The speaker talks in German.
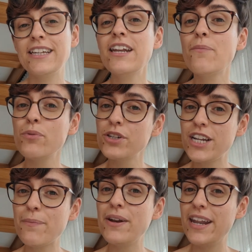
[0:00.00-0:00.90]
denn der
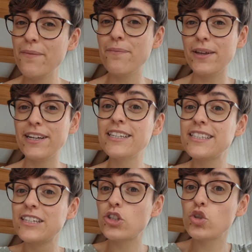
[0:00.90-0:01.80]
Buchstapel neben mir ist
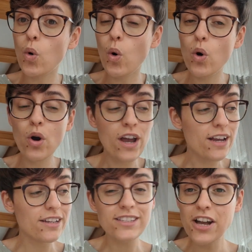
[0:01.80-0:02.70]
nicht so hoch,
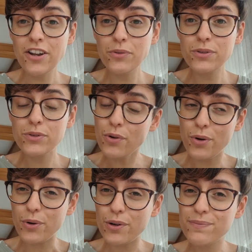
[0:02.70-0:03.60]
sondern nur so
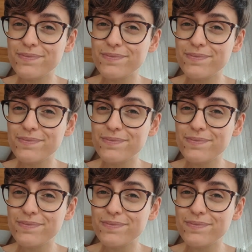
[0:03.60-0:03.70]
hoch.